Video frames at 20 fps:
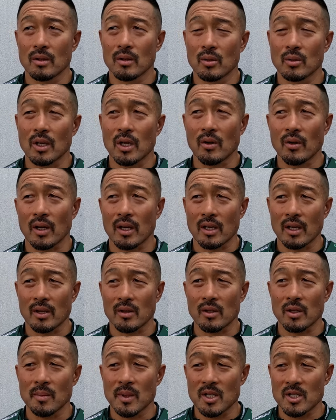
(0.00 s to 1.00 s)
どうなるかなっ
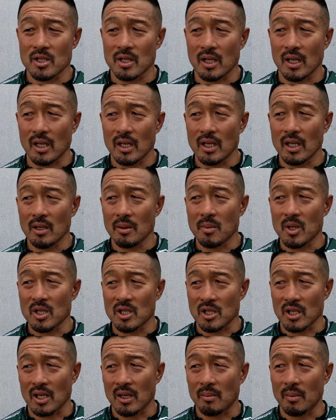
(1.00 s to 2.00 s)
てイメージがいい
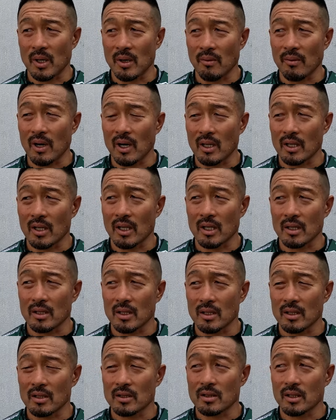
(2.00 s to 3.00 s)
イメージがあんまり湧かなかっ
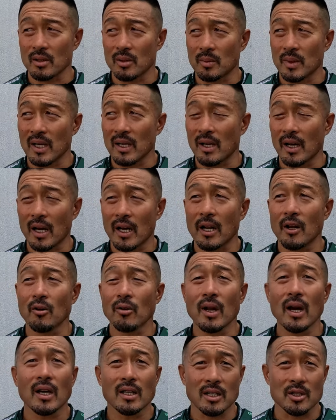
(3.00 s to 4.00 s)
たんですけど、うん、まあ流れ
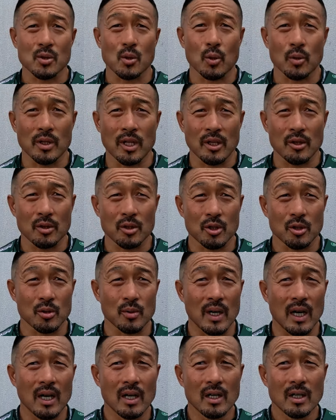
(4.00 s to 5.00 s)
の中でそこになるっていう
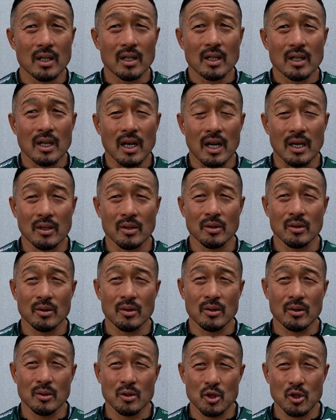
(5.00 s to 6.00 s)
のはあ
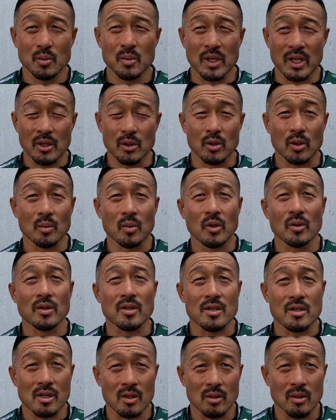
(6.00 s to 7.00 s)
る、うん、十分あると思うん
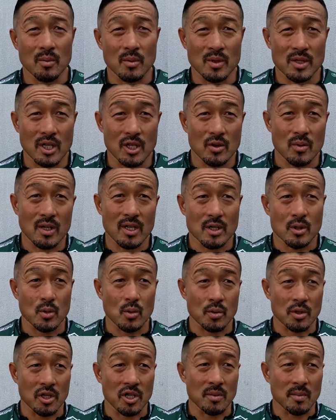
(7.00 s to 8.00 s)
ですけど、まあ、最初からそ
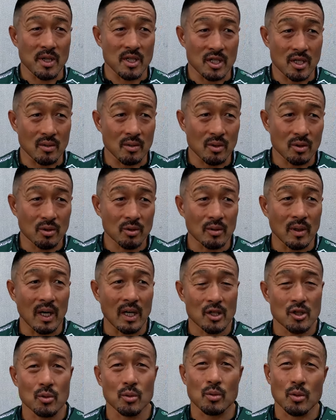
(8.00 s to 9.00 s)
こに決めちゃうっていうの
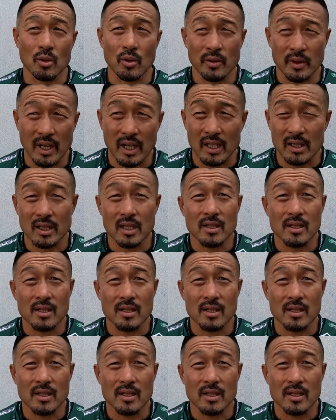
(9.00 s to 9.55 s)
はちょっとなかっ